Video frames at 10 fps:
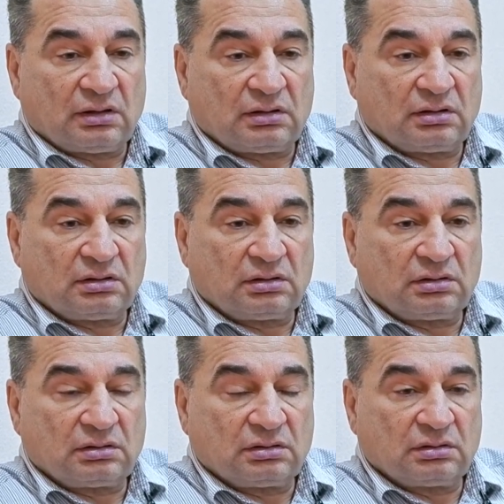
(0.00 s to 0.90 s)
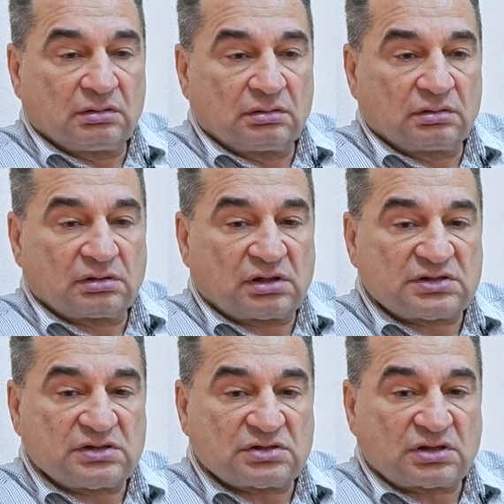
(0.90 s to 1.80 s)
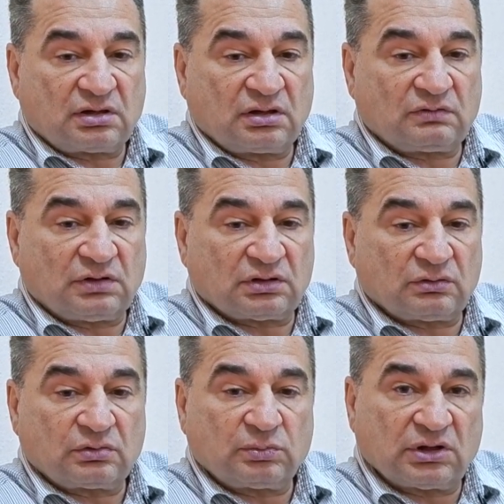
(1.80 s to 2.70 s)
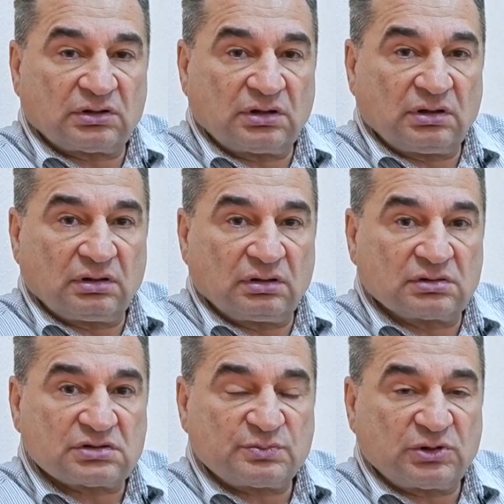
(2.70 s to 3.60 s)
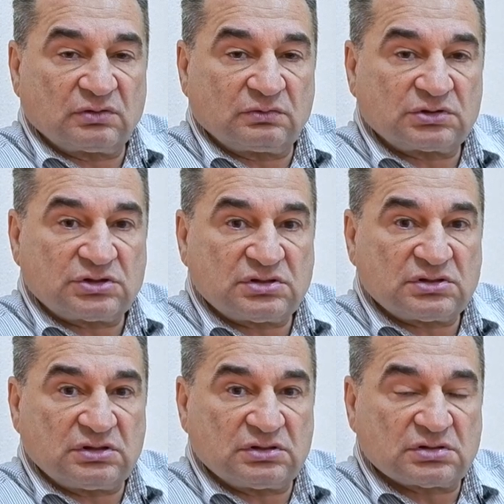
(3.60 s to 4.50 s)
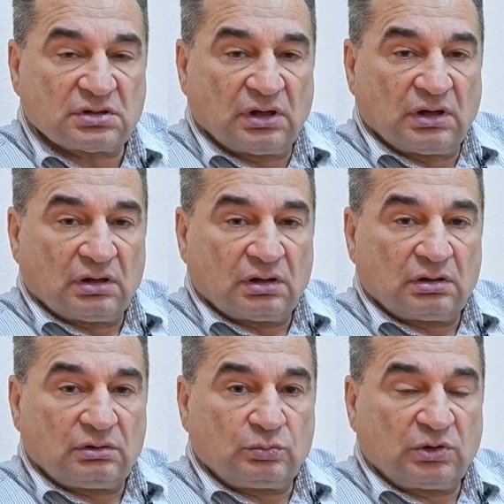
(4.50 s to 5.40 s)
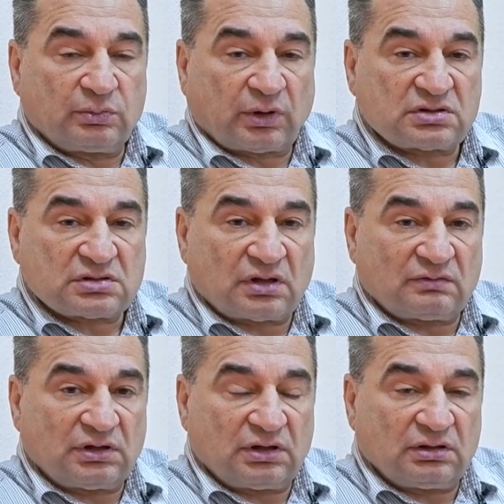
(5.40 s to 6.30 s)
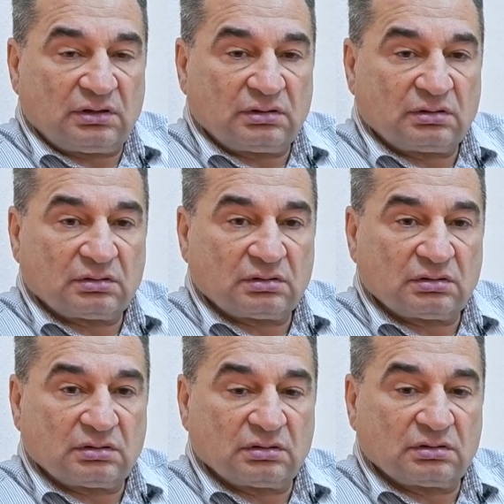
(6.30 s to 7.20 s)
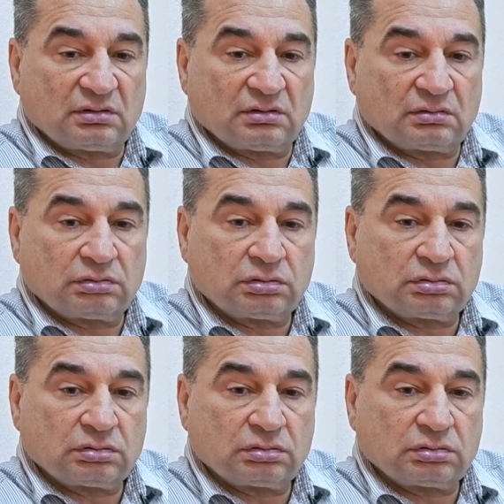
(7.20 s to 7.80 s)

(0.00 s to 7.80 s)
э, классических и квантовых моделей спиновых частиц Э, любых представлений. Э,